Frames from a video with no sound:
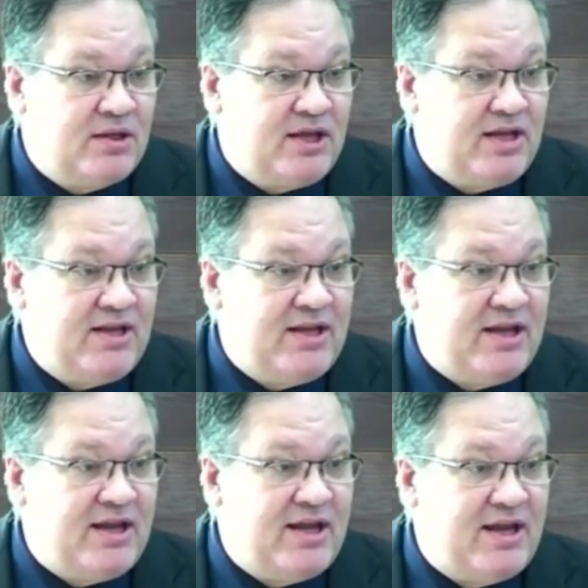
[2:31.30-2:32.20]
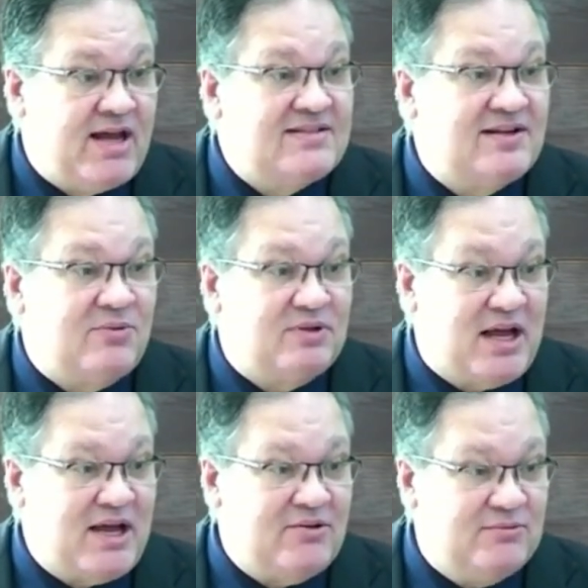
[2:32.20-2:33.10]
ele é
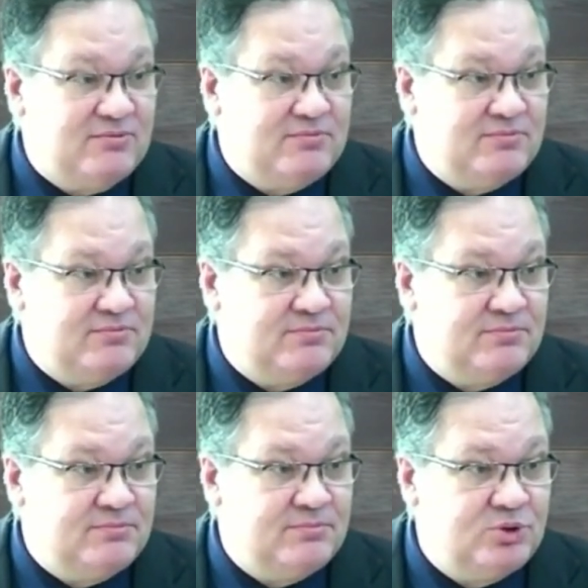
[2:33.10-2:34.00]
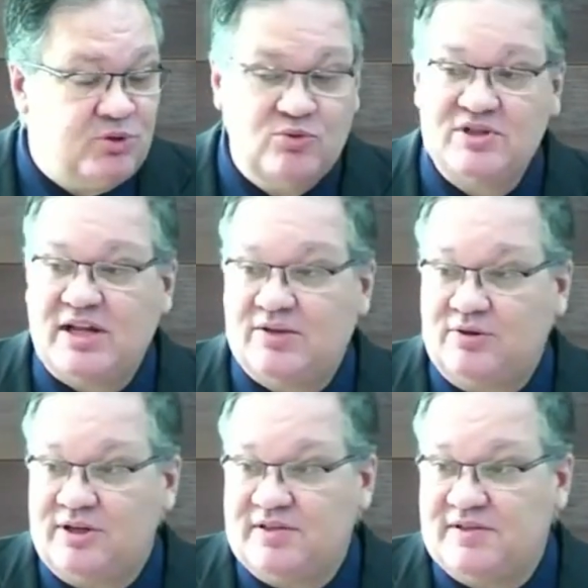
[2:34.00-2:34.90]
assaltado por alguns
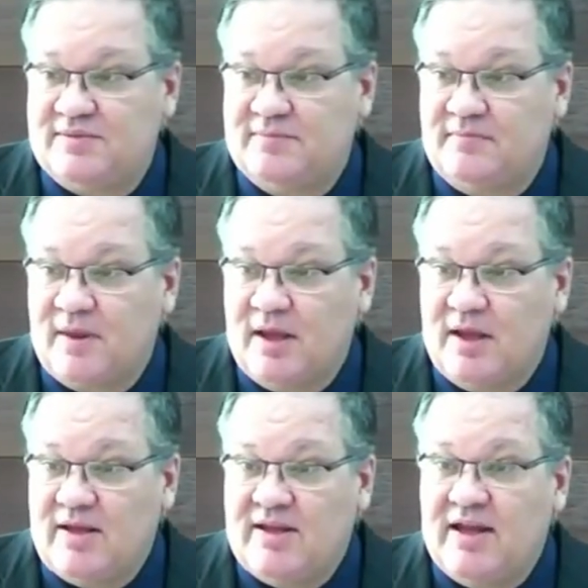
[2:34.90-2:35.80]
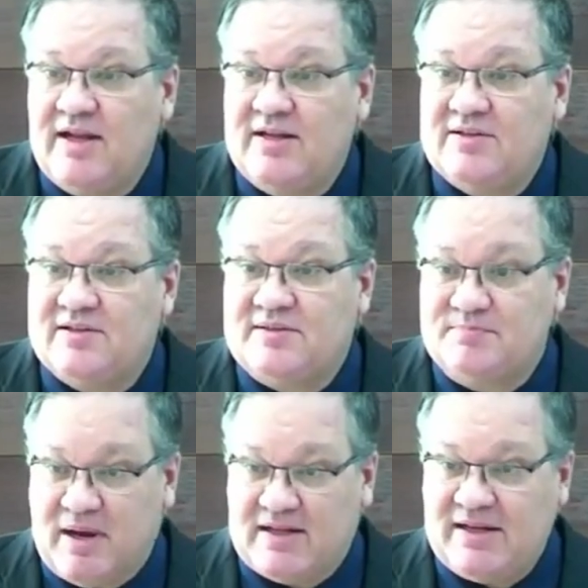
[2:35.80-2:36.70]
ladrões e eles
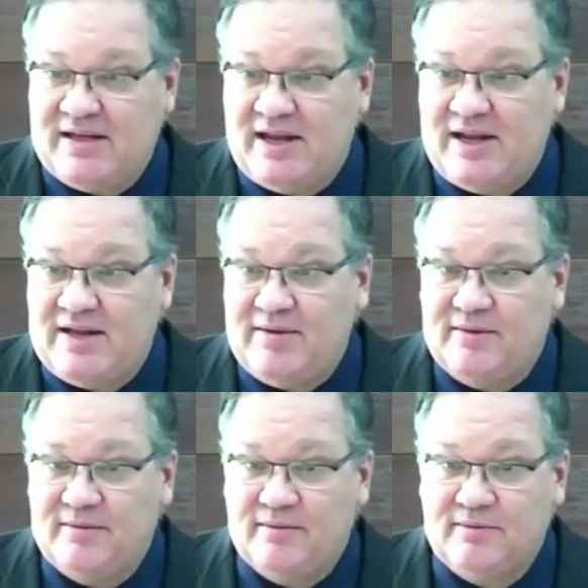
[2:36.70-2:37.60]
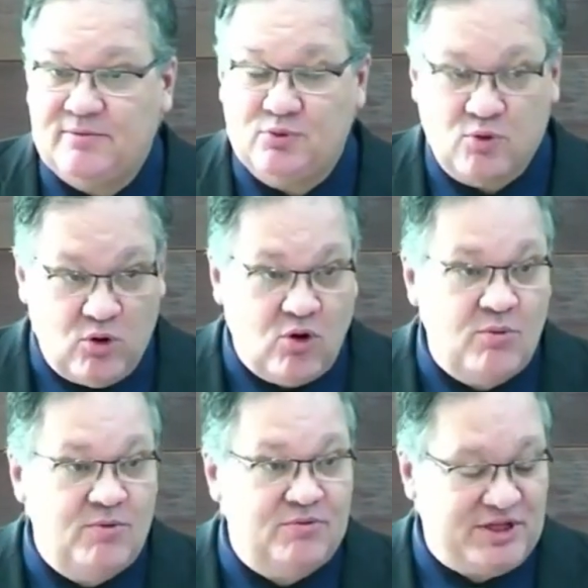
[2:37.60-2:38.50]
batem nele, o
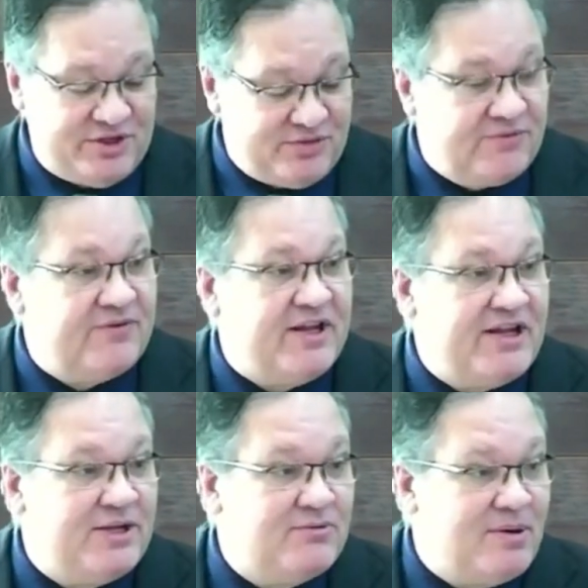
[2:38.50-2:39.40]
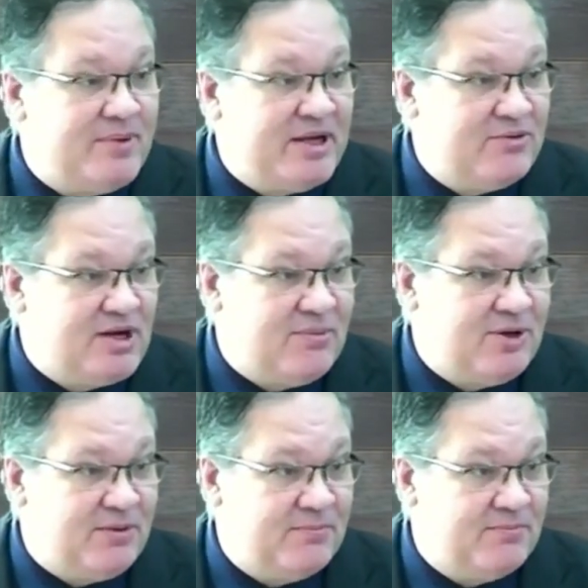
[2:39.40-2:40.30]
roubam e deixam ferido à beira do
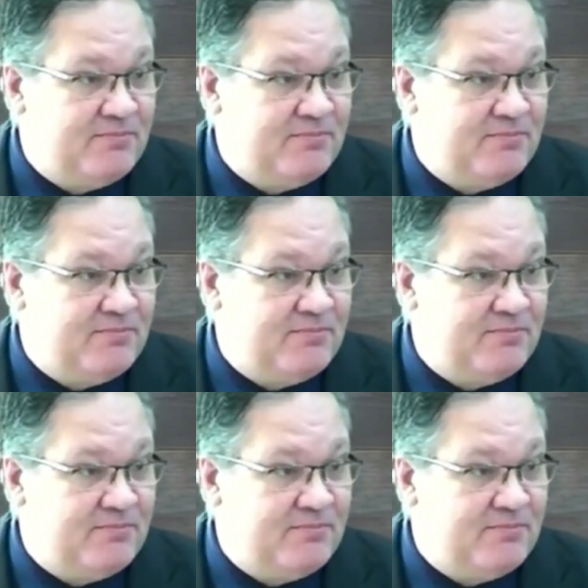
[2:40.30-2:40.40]
caminho.